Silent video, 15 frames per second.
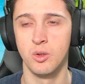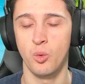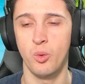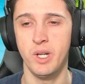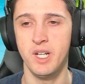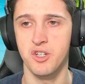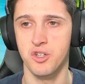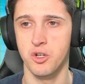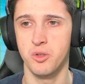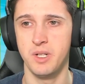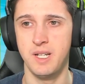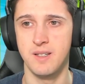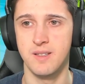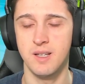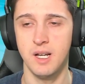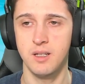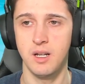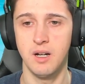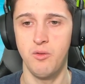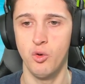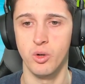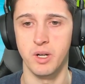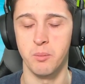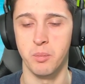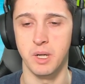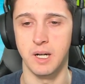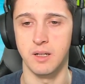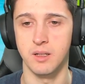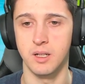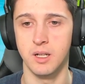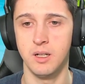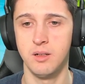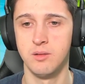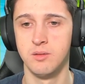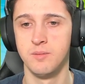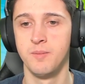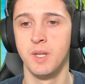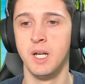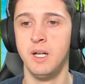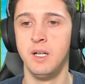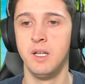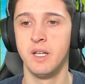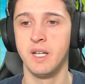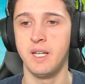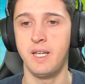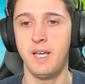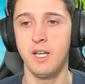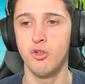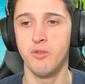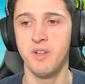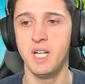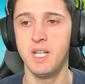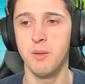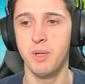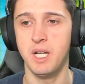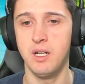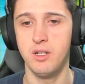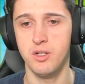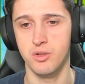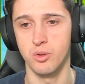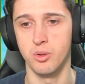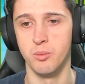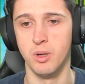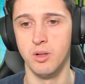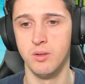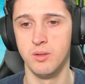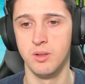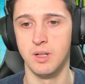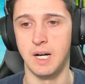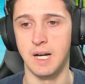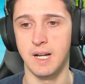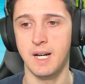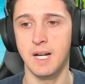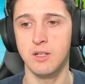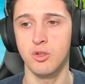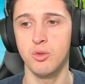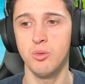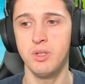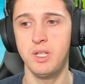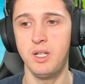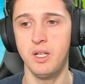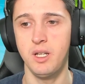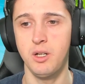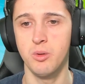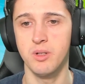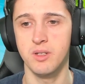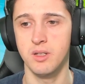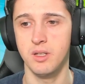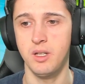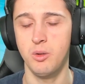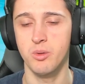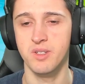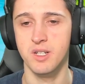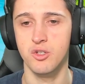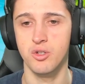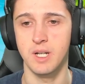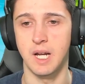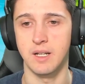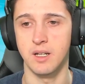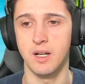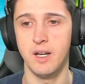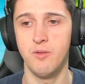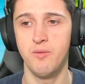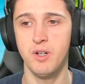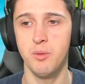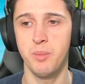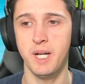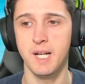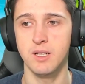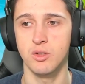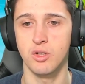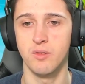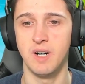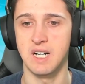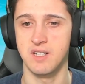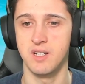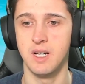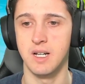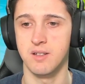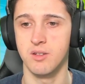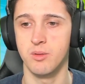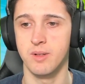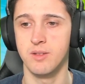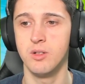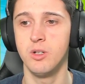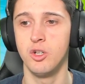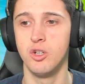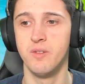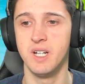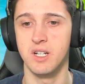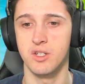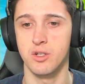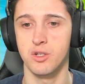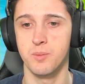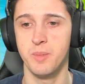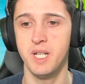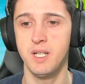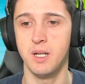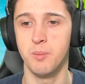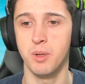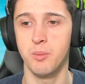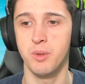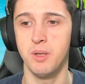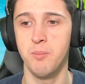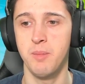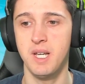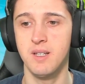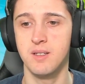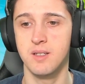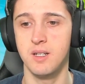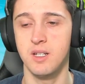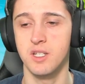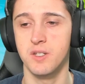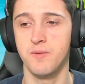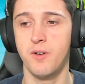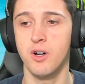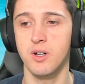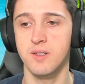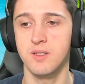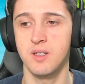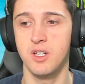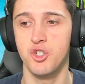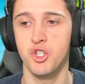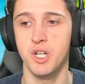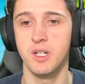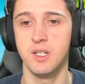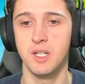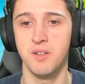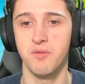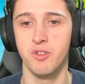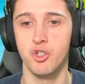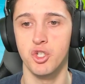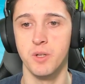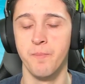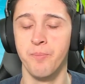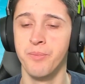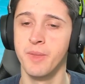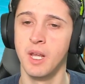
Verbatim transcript: Quindi sono iniziati i lavori in pratica. Chiedo veglia per il disturbo ha recato tutti in, que- in, questa giornata. È un vero peccato trovarsi nella situazione di dover sospendere i propri immensi sforzi scientifici.